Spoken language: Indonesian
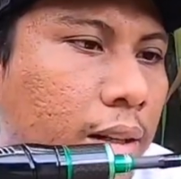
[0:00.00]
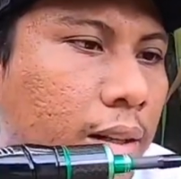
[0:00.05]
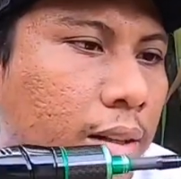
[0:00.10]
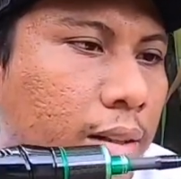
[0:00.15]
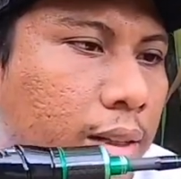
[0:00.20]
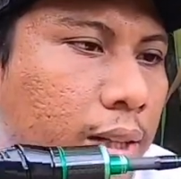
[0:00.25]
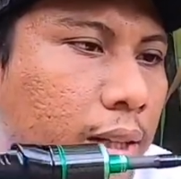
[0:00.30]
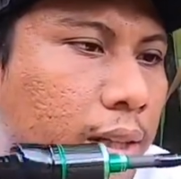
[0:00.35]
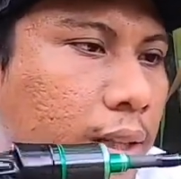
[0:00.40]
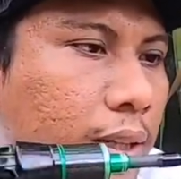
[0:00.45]

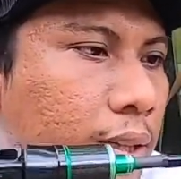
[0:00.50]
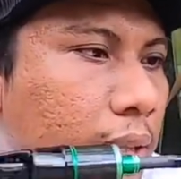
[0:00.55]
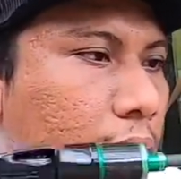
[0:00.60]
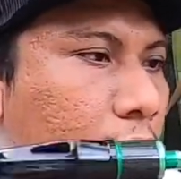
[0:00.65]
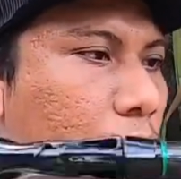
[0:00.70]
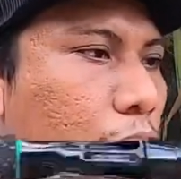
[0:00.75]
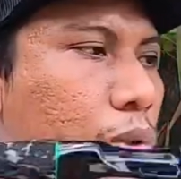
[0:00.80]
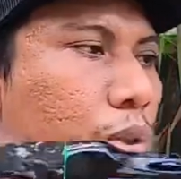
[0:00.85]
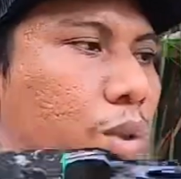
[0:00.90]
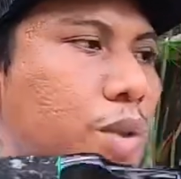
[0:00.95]
jadi ini
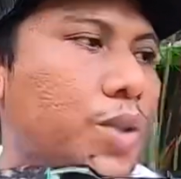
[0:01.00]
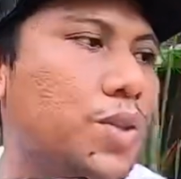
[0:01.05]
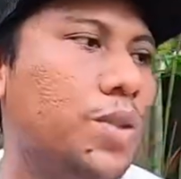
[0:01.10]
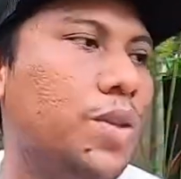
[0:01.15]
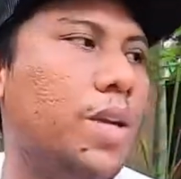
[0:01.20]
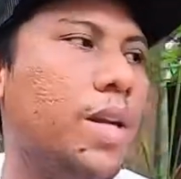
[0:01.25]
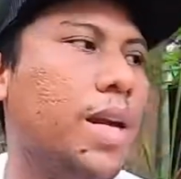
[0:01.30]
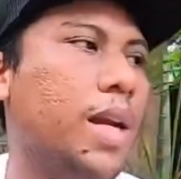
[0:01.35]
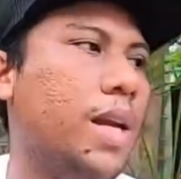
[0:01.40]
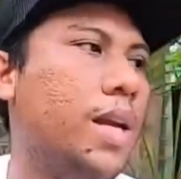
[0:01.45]
untuk
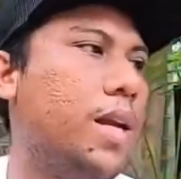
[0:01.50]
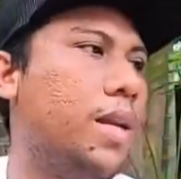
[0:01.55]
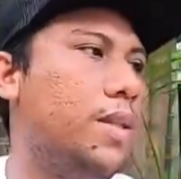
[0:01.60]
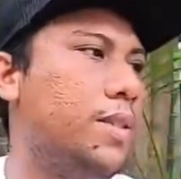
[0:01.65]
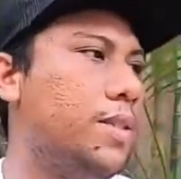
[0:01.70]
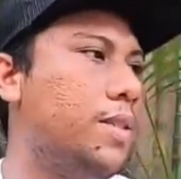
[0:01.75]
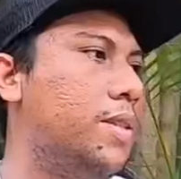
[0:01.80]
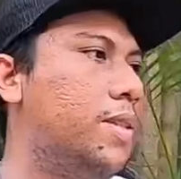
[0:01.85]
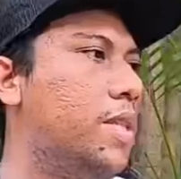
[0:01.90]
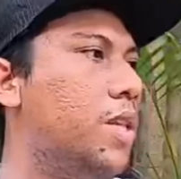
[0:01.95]
joran
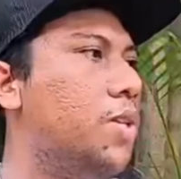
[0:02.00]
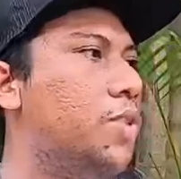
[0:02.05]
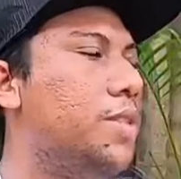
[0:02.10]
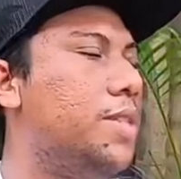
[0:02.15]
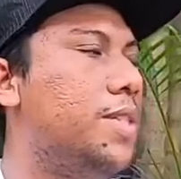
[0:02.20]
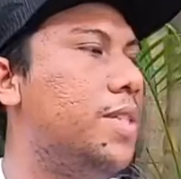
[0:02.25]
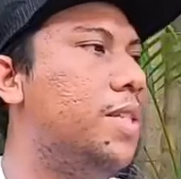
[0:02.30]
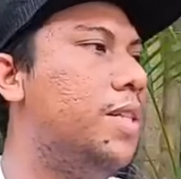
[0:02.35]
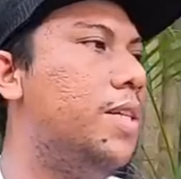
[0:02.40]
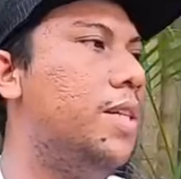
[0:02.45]
slow
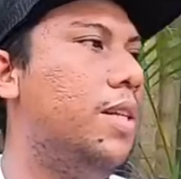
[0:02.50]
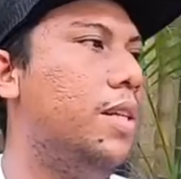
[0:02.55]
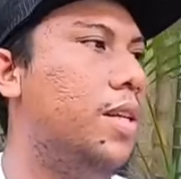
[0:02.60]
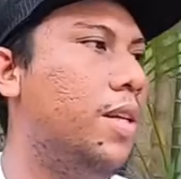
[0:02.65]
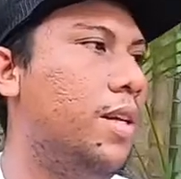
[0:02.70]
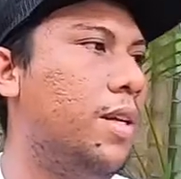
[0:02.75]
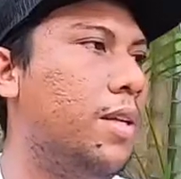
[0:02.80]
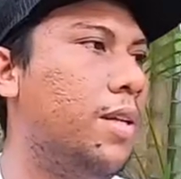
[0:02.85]
jigging ini.